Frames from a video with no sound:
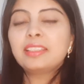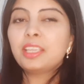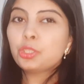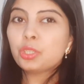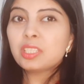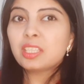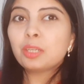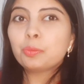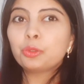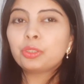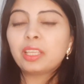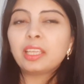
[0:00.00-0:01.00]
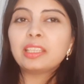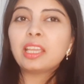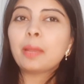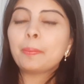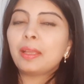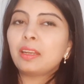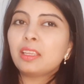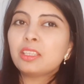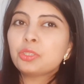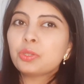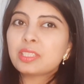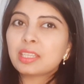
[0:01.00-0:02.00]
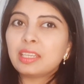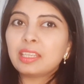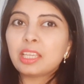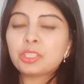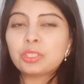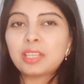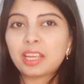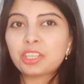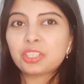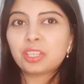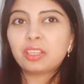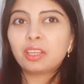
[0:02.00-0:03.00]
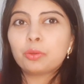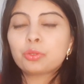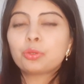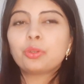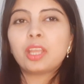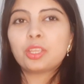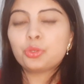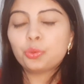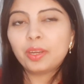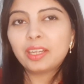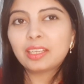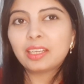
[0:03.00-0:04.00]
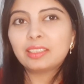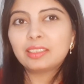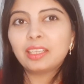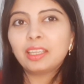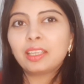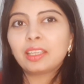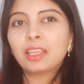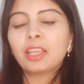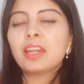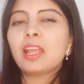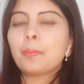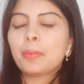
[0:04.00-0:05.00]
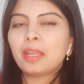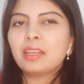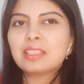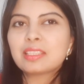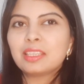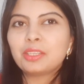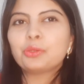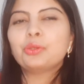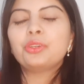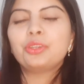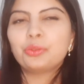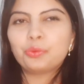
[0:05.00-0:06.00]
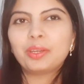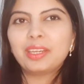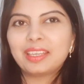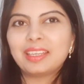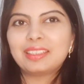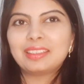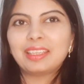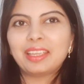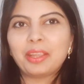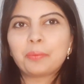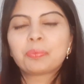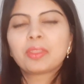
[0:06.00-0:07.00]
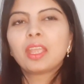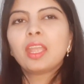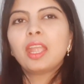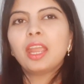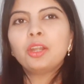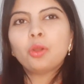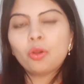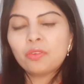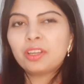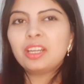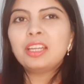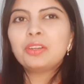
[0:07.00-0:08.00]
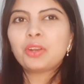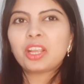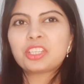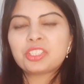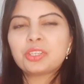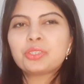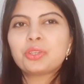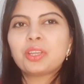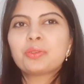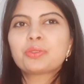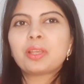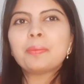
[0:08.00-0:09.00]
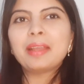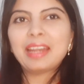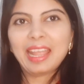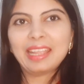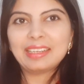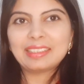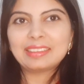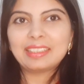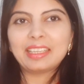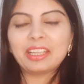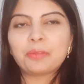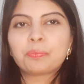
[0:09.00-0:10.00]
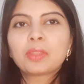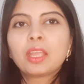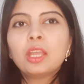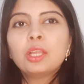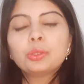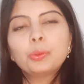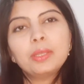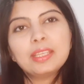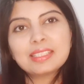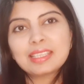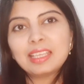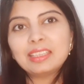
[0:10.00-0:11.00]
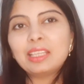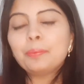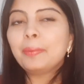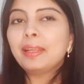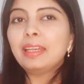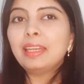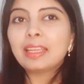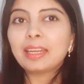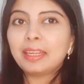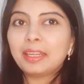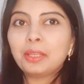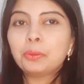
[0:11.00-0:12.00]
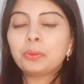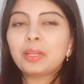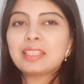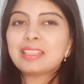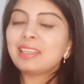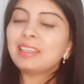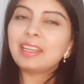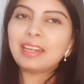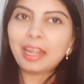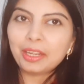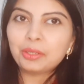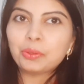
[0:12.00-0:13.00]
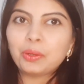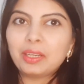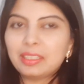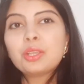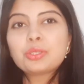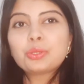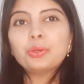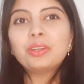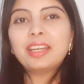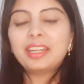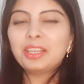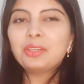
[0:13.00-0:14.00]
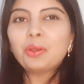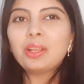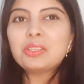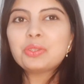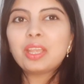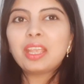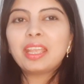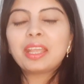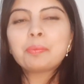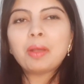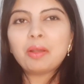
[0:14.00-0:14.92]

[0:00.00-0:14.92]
ये जो सीरम होते हैं ये हमारे जो स्किन का जो टेक्सचर है उसको रेजुएट करते हैं एंड हमारे स्किन को रिन्यूवेट करते हैं एंड ओवरऑल टेक्सचर जो है उसका बनाए रखते हैं तो इसके अंदर मेनली कंटेन होना चाहिए रेटिन ऑयल सो रेटिन ऑयल जो है एक